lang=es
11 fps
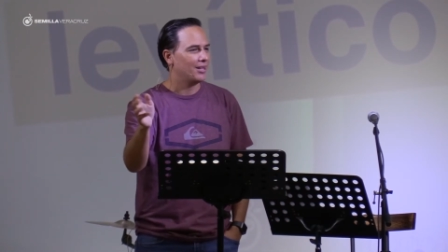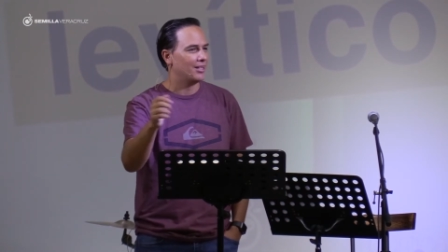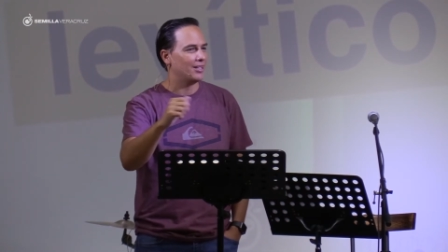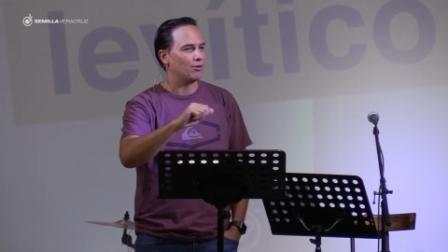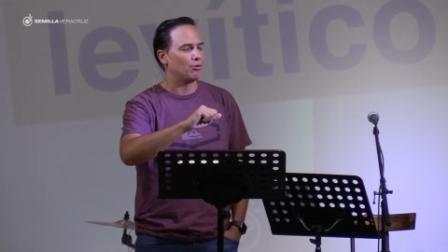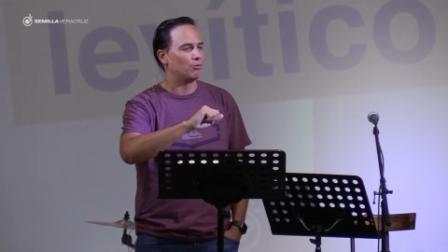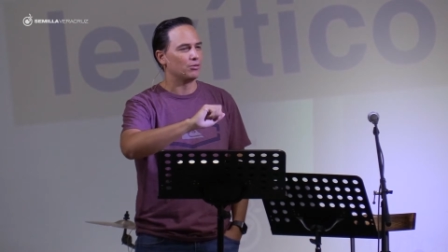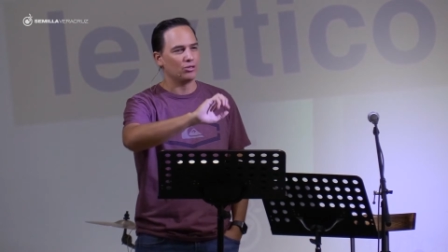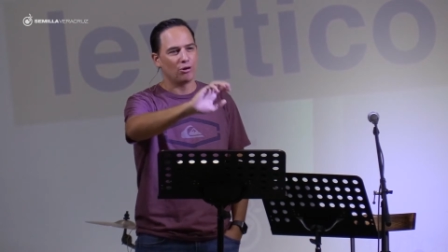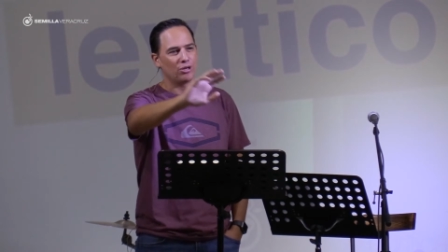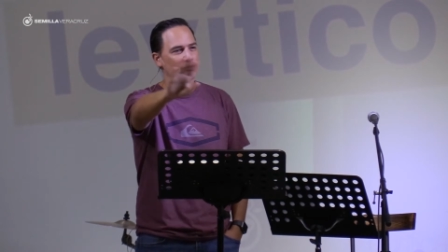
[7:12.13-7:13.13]
y dijo,
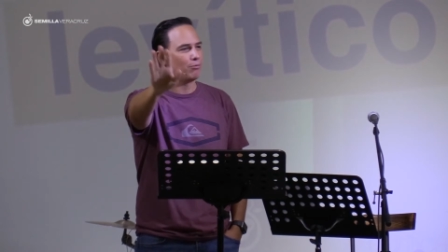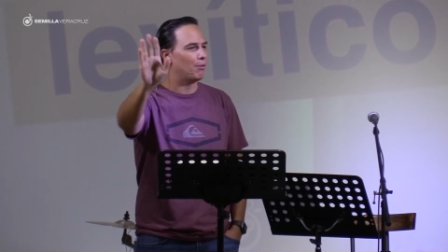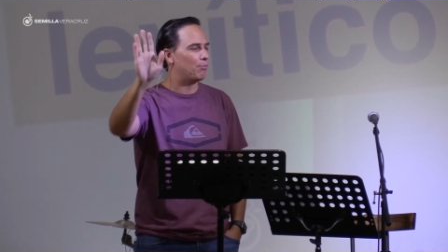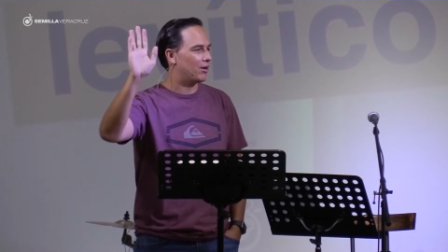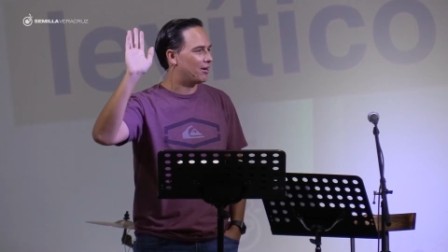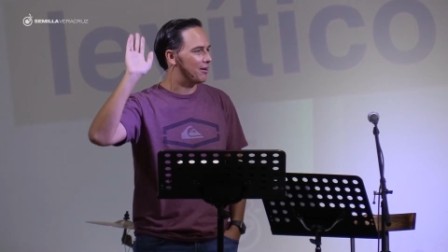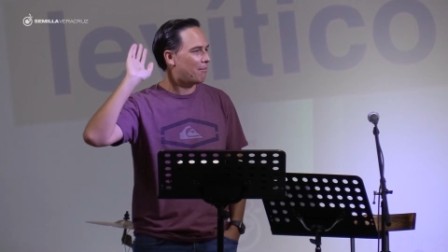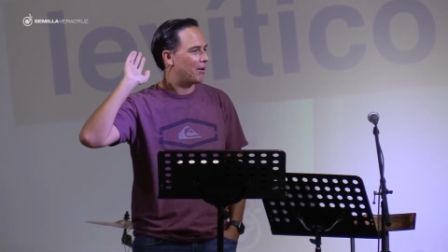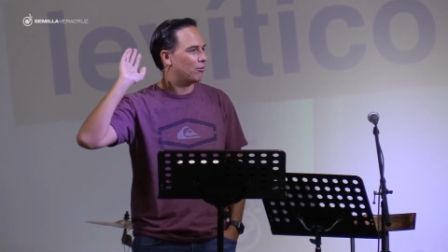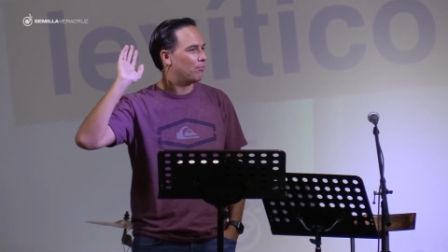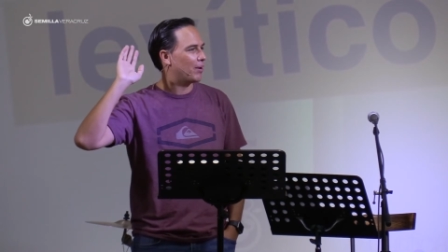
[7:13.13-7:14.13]
yo esto voy a poner en el
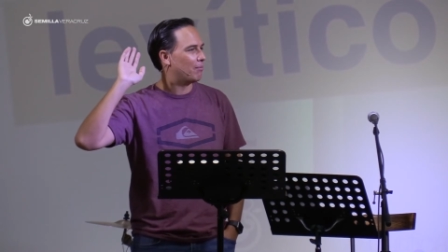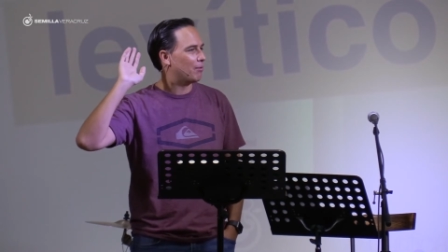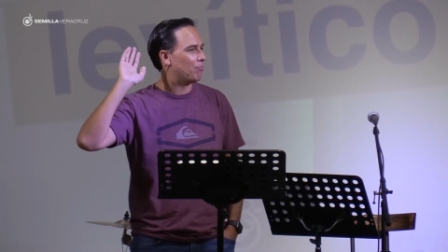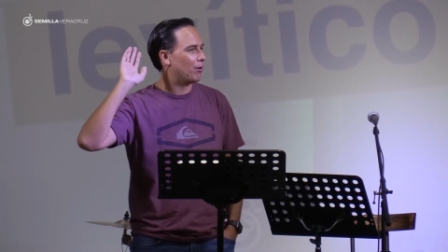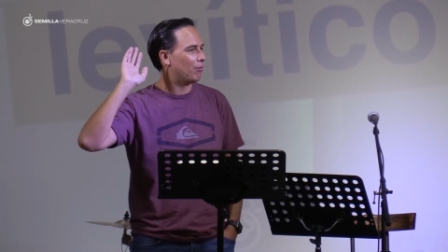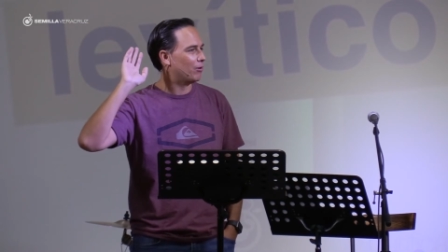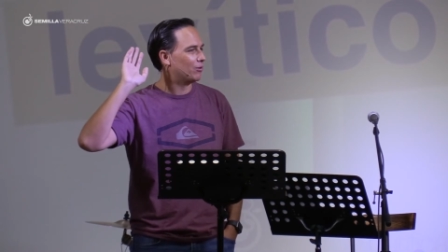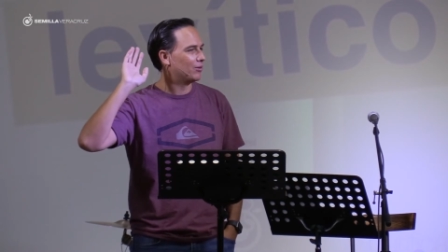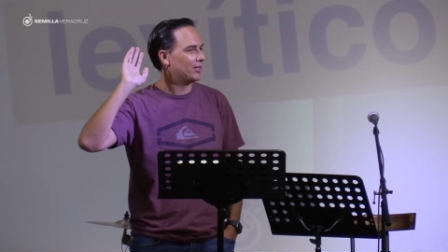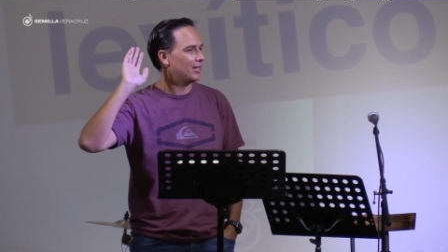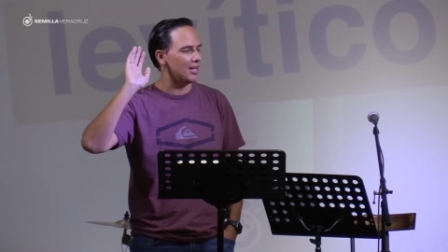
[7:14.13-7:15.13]
menú para mi pueblo
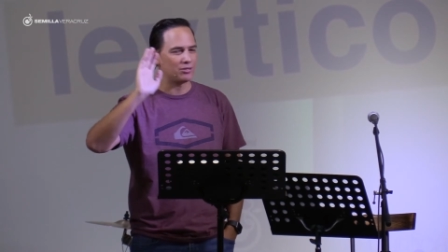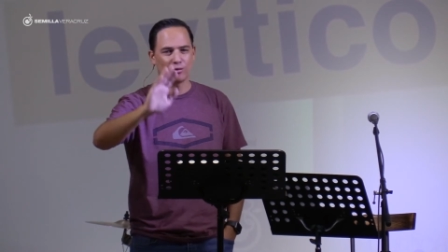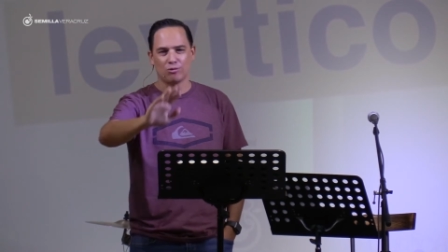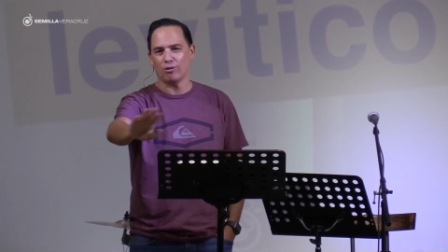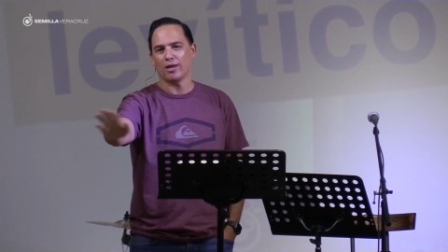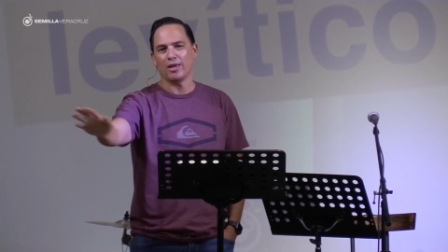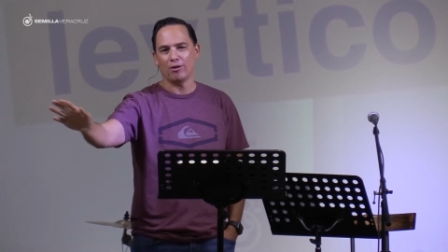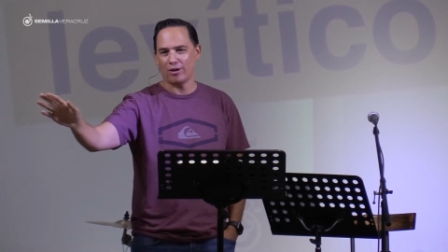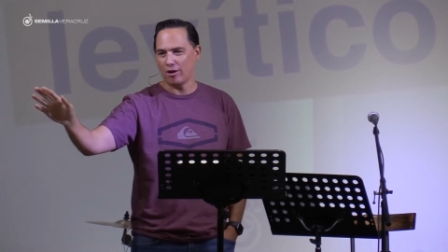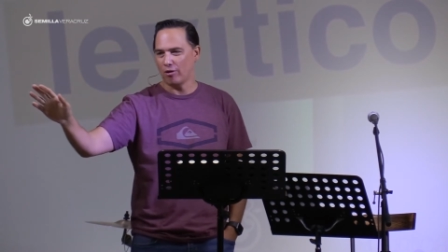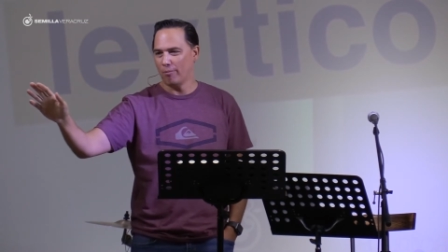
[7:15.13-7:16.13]
y esto es lo que
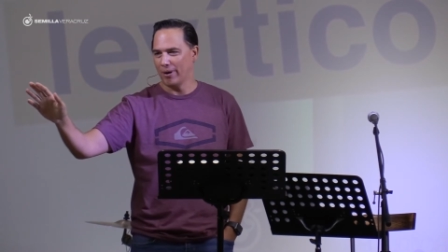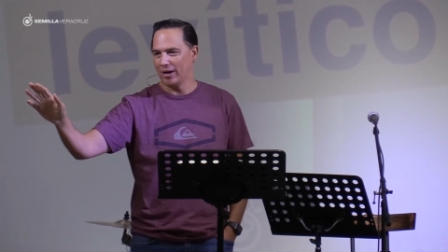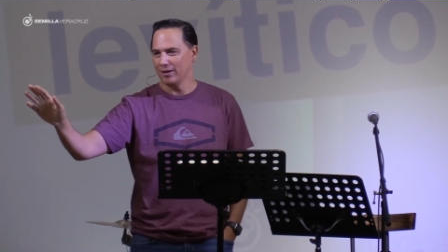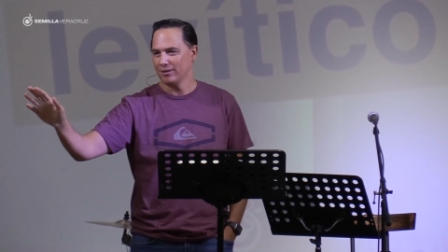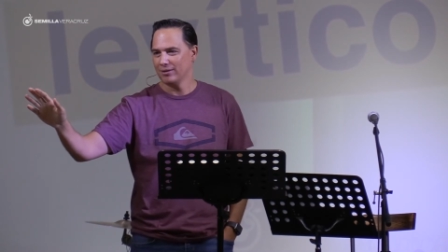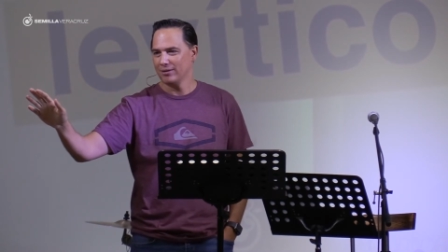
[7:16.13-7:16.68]
quiero que coman.